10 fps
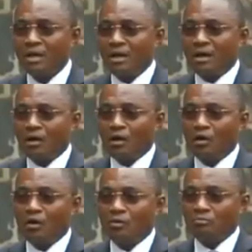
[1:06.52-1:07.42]

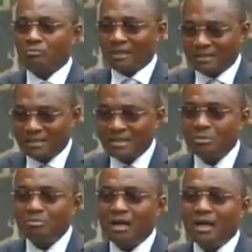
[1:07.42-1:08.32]
on participe
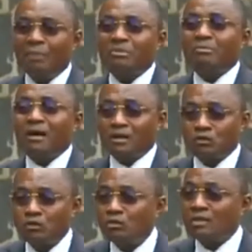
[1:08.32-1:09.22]
à la préparation
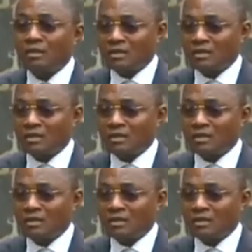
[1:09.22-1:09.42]
d'un ensemble